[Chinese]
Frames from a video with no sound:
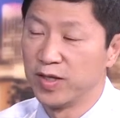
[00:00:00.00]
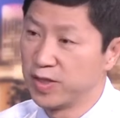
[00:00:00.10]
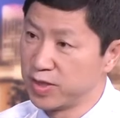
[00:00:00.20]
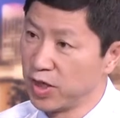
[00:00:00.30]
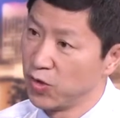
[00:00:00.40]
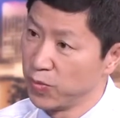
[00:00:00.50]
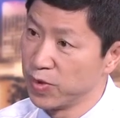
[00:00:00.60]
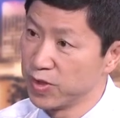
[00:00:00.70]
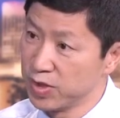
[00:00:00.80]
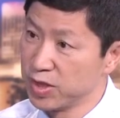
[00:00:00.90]
那小弄，比
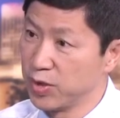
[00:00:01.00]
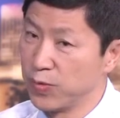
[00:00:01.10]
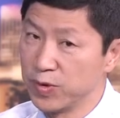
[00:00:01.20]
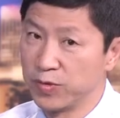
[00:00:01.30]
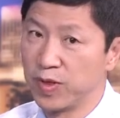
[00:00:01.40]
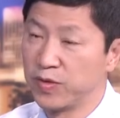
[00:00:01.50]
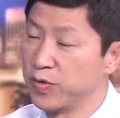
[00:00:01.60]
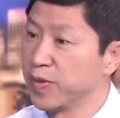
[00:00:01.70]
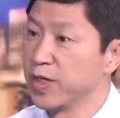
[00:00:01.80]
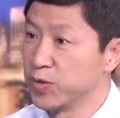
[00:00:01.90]
如四十万、五十万，我
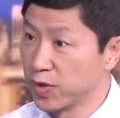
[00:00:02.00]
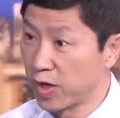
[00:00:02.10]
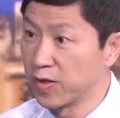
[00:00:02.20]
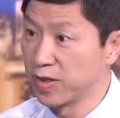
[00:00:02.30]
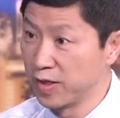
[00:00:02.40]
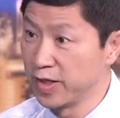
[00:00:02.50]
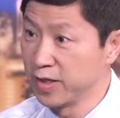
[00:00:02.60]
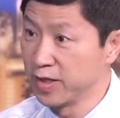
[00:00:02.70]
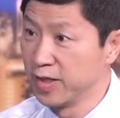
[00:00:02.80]
们可以做到二点零。